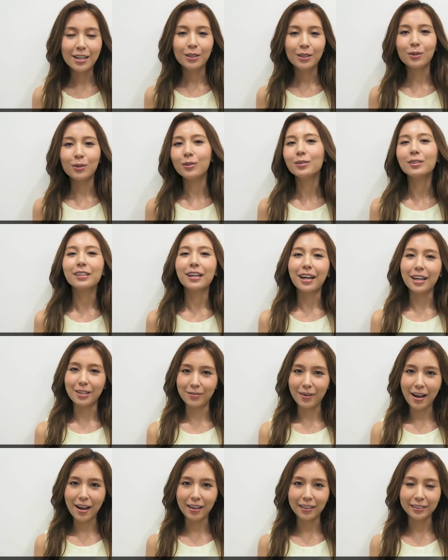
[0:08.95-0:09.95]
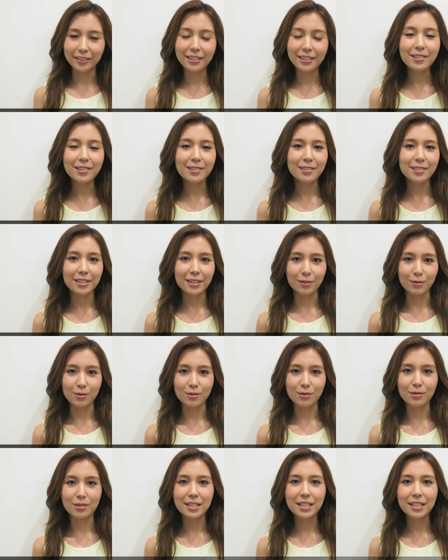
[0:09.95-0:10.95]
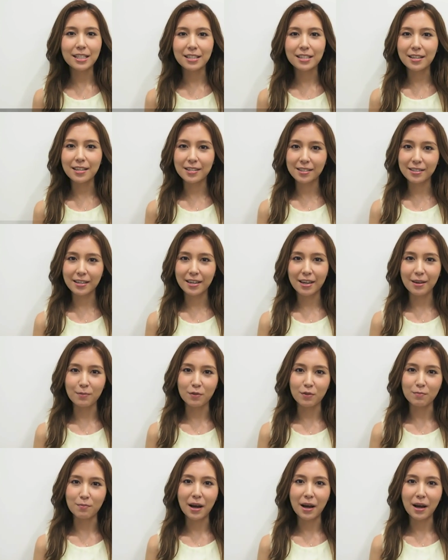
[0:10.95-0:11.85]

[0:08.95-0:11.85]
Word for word: 今回はディズニーの スリーディーエス ゲーム「